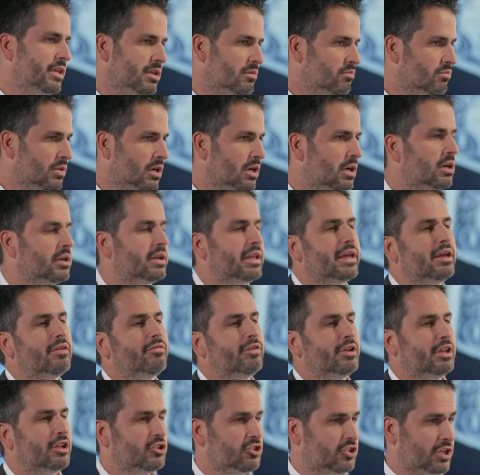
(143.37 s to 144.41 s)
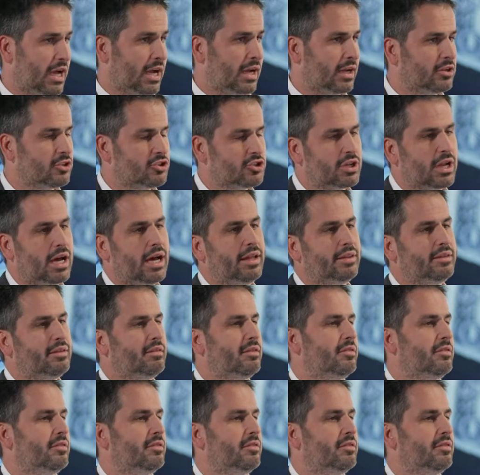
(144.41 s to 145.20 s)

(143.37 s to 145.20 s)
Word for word: wie immer halt eher für einen starken Staat,